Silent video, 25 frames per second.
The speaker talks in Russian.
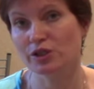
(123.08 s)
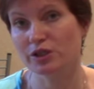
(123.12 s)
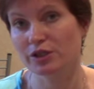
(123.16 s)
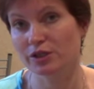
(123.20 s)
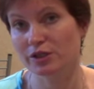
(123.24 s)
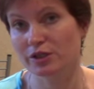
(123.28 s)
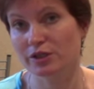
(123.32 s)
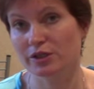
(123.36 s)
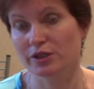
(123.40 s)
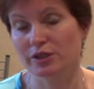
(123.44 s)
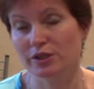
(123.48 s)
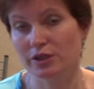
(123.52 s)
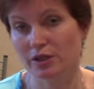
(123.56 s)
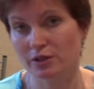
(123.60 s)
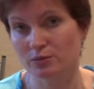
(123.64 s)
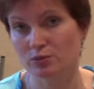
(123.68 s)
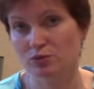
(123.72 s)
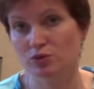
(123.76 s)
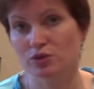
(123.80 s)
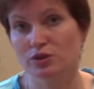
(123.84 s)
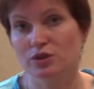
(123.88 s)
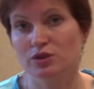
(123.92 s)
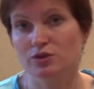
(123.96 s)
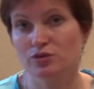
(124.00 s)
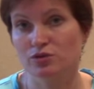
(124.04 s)
или
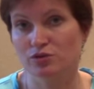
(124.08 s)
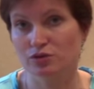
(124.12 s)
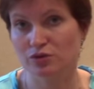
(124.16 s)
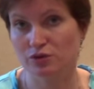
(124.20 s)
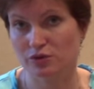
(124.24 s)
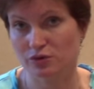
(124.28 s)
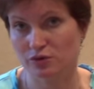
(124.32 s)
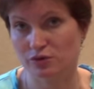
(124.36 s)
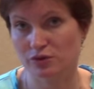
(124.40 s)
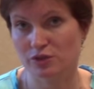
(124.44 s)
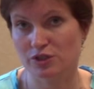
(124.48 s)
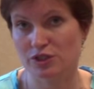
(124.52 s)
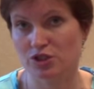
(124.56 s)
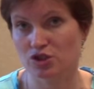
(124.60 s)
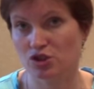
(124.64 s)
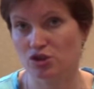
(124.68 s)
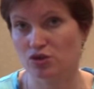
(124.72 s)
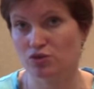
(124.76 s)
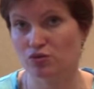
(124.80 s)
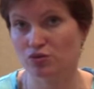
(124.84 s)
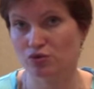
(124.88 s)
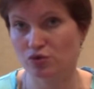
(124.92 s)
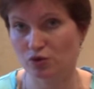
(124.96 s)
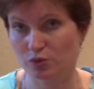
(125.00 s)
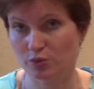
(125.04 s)
кому-то, то,
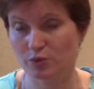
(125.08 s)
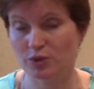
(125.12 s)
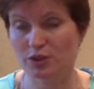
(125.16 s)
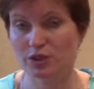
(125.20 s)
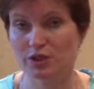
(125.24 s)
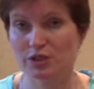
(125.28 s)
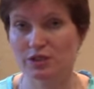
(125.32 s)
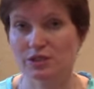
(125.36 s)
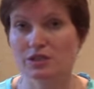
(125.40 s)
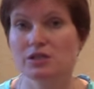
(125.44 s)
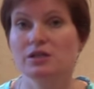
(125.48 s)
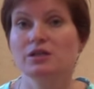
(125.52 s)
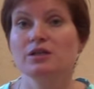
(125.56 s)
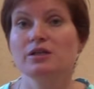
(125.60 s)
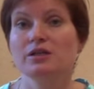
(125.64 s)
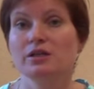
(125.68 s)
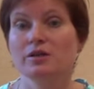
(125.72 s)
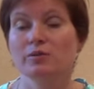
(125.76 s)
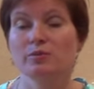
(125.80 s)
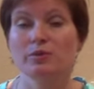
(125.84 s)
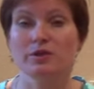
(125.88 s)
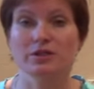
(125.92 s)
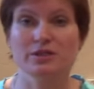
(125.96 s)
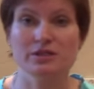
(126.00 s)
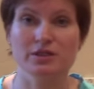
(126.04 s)
значит, удобнее нести,
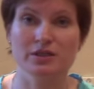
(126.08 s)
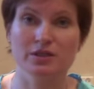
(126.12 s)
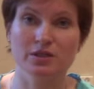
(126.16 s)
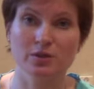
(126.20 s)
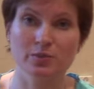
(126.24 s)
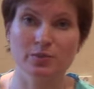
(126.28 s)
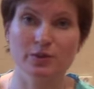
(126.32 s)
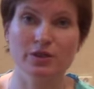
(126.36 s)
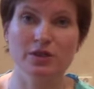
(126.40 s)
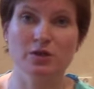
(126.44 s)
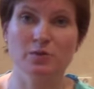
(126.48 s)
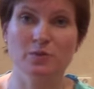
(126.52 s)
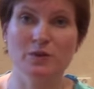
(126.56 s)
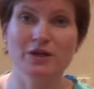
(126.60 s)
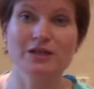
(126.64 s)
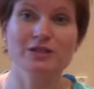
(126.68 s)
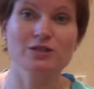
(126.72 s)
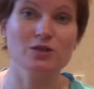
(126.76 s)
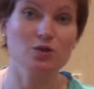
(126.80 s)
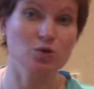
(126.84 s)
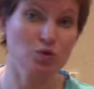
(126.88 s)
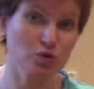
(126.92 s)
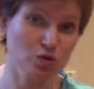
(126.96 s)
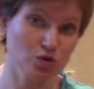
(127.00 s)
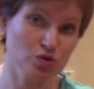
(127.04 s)
либо если это
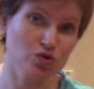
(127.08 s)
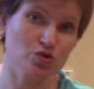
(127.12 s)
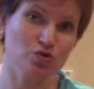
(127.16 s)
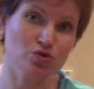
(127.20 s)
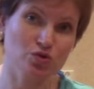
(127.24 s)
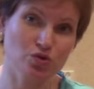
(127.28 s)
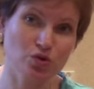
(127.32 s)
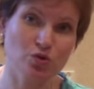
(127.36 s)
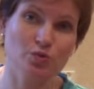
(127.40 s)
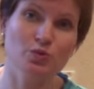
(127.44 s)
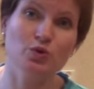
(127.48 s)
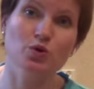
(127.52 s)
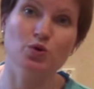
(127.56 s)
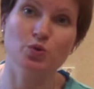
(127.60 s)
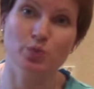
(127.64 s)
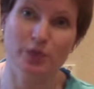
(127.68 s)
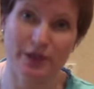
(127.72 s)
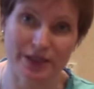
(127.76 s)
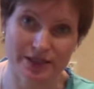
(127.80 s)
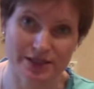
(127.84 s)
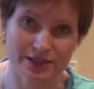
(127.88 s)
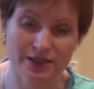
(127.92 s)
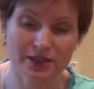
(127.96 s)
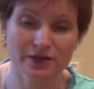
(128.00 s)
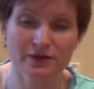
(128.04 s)
поднимается, то тоже удобно
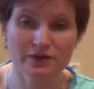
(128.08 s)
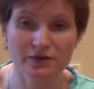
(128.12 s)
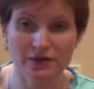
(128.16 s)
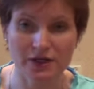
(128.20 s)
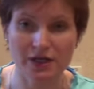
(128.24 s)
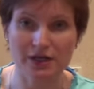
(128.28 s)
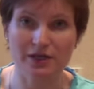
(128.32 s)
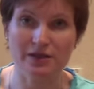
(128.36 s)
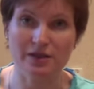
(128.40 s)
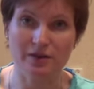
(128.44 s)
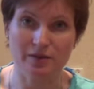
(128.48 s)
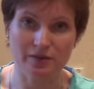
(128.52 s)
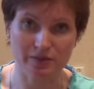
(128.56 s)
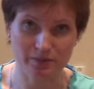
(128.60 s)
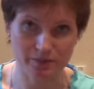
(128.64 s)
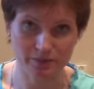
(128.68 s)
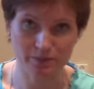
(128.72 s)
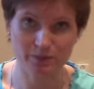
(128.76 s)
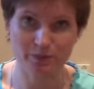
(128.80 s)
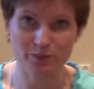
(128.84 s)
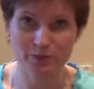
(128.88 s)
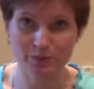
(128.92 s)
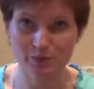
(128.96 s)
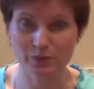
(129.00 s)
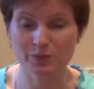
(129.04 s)
убрать, да, как-то
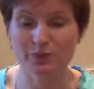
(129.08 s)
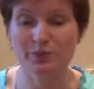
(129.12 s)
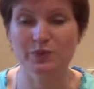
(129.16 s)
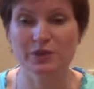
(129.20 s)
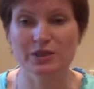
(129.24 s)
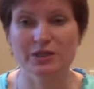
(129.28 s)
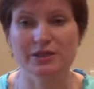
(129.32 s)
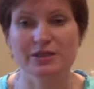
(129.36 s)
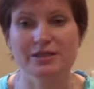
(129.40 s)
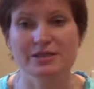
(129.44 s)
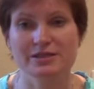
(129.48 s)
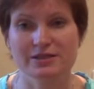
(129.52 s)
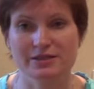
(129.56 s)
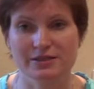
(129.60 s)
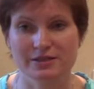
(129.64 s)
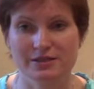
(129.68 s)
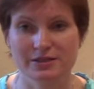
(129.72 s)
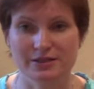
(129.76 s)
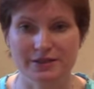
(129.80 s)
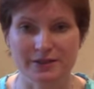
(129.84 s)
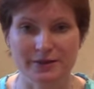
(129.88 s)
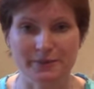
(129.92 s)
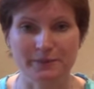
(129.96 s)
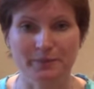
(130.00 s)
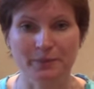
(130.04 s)

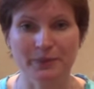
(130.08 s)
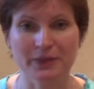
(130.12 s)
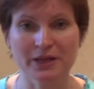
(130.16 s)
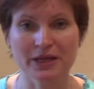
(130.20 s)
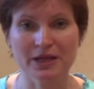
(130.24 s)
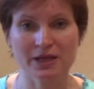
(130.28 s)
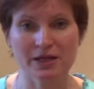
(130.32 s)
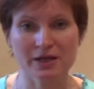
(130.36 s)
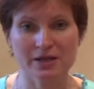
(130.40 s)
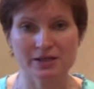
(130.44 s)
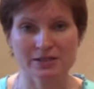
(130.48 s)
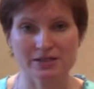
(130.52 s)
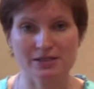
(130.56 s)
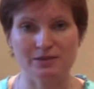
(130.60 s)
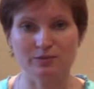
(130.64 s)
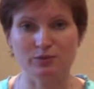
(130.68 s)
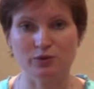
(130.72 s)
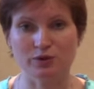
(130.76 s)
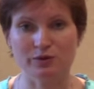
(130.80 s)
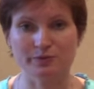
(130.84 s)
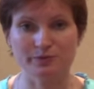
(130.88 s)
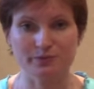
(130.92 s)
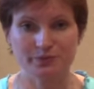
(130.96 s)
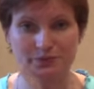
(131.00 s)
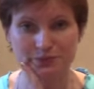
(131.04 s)
переносить это с
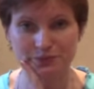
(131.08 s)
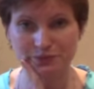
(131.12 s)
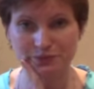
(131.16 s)
собой.